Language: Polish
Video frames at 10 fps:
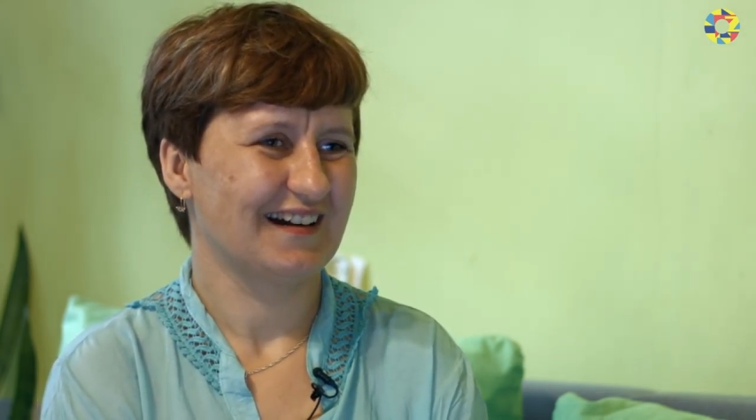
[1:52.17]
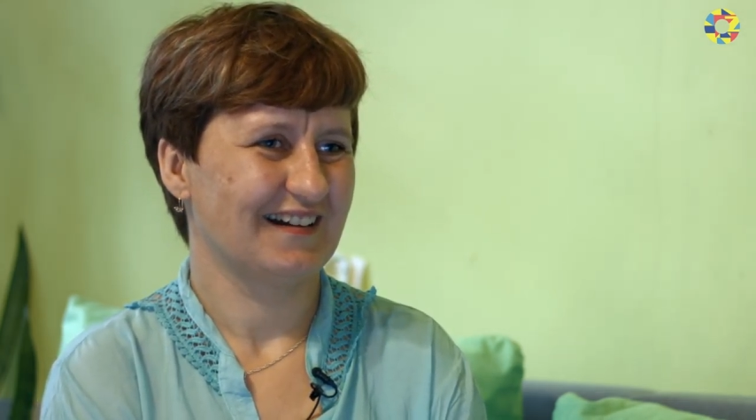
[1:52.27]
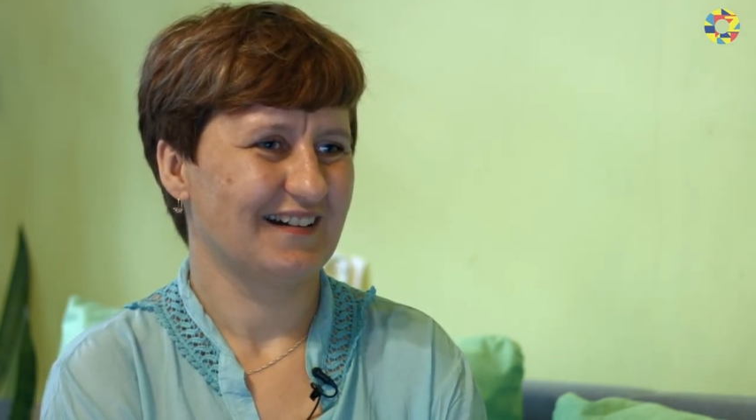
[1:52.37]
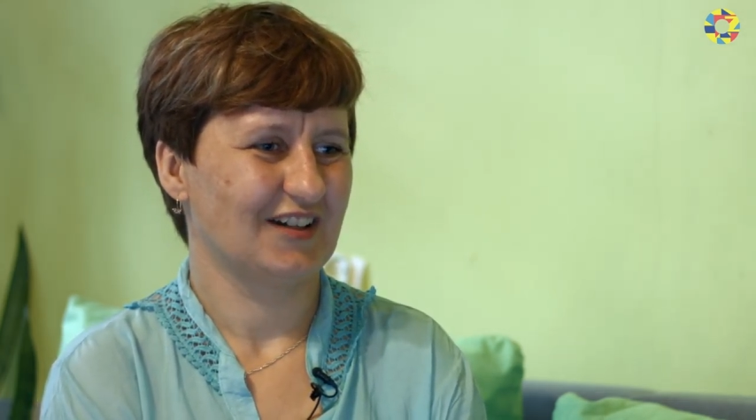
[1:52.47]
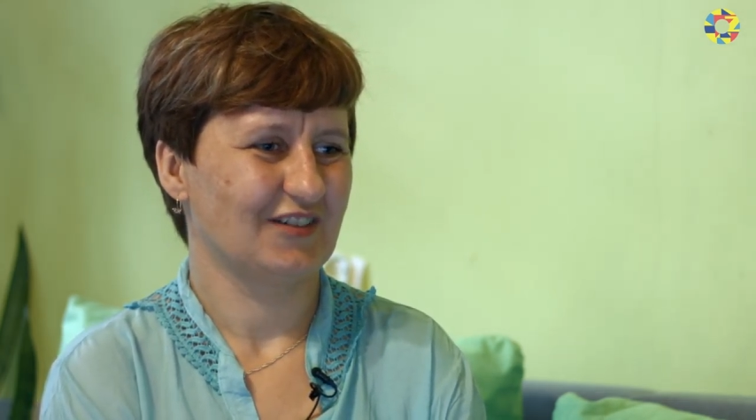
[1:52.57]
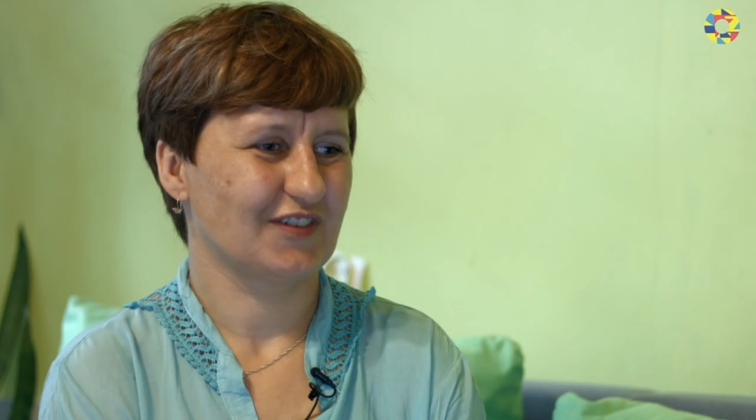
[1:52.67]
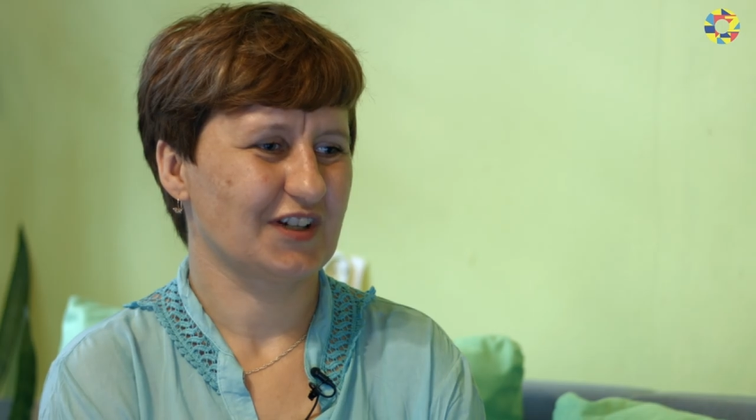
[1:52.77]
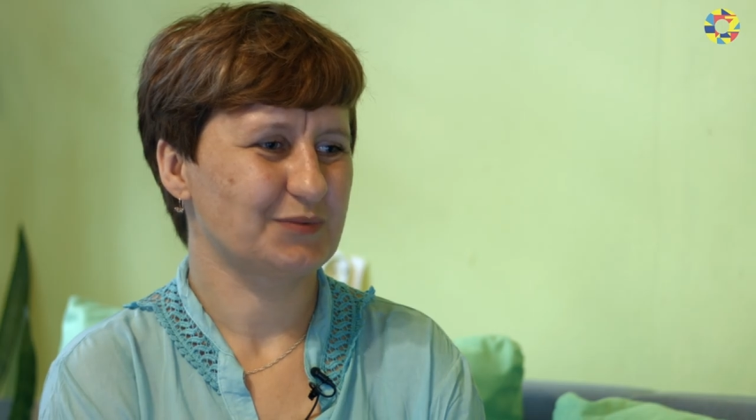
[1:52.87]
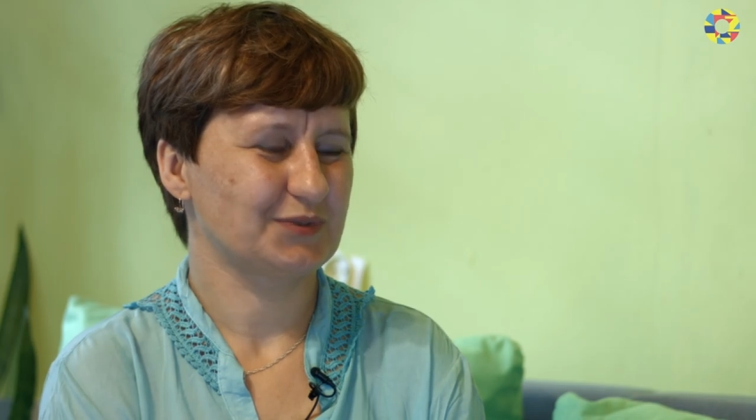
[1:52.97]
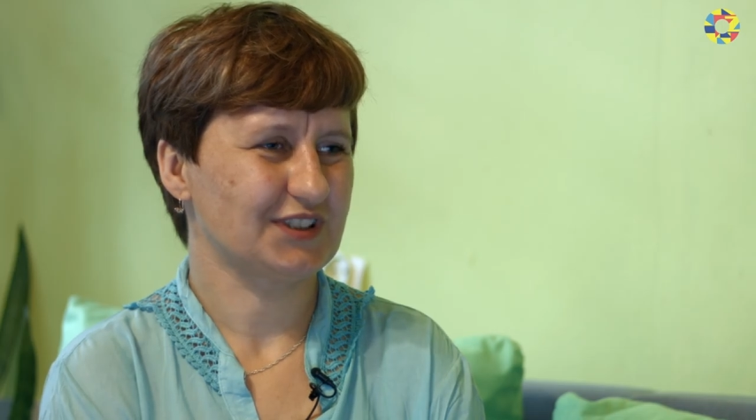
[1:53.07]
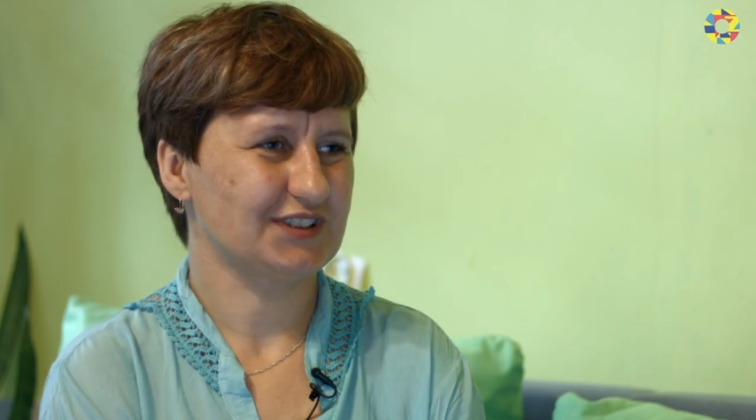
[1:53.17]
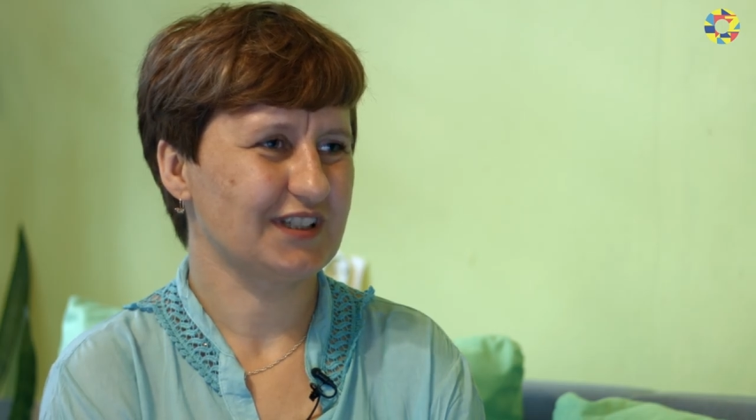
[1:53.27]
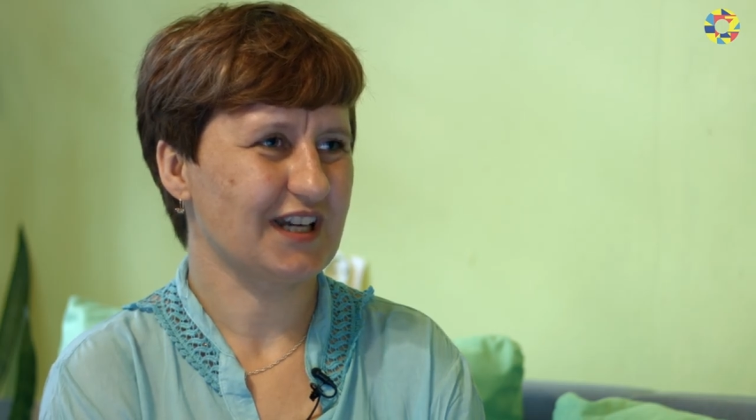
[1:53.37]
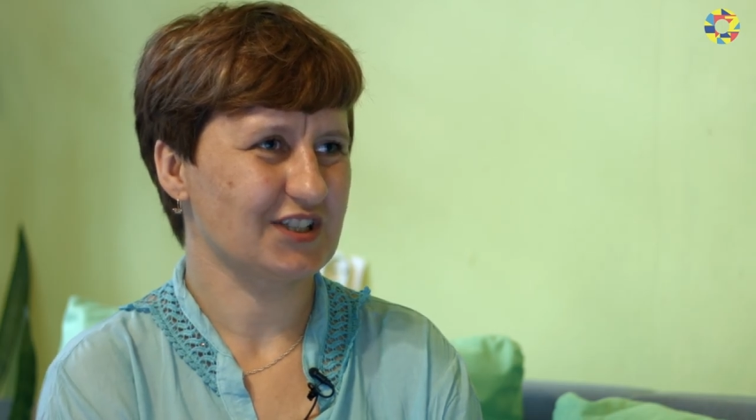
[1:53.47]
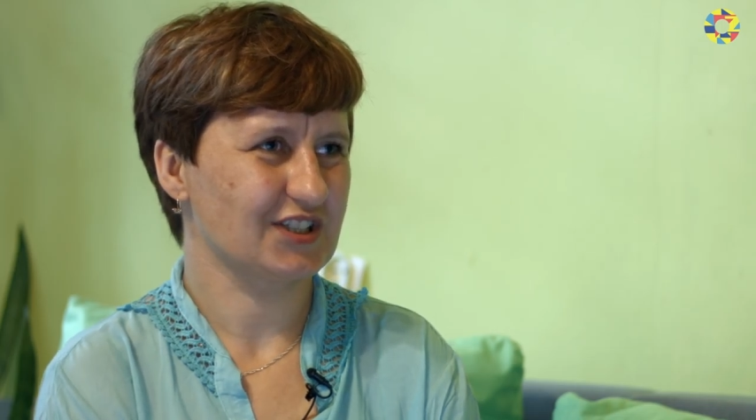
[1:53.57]
E, w każdym
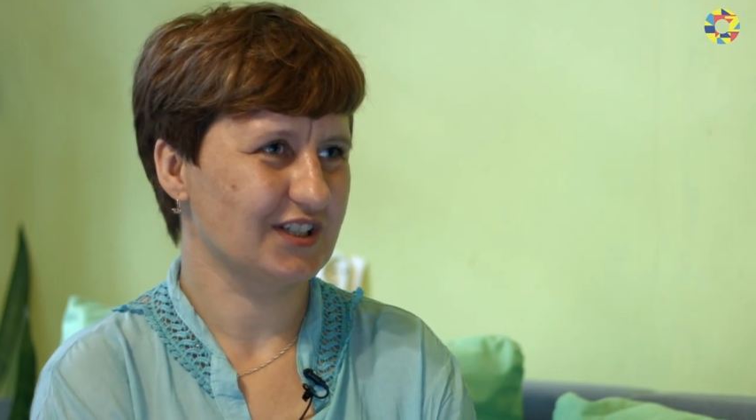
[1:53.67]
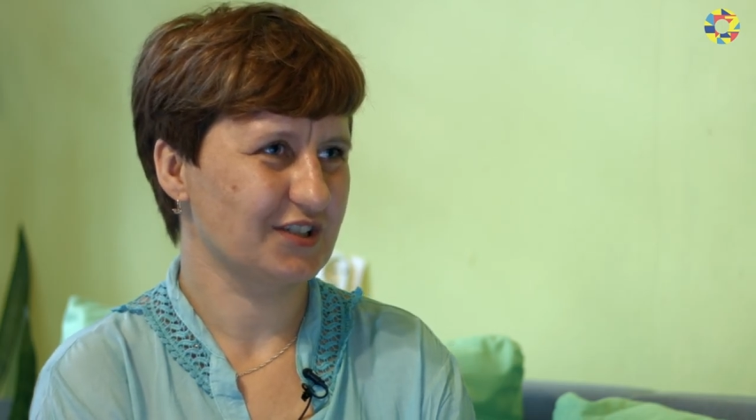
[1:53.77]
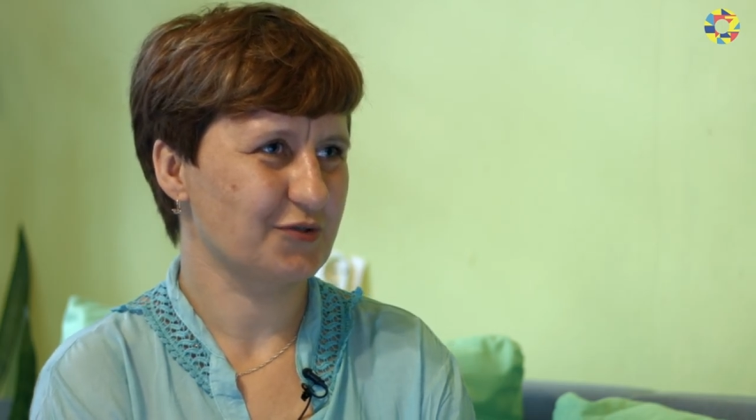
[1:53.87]
razie ja się źle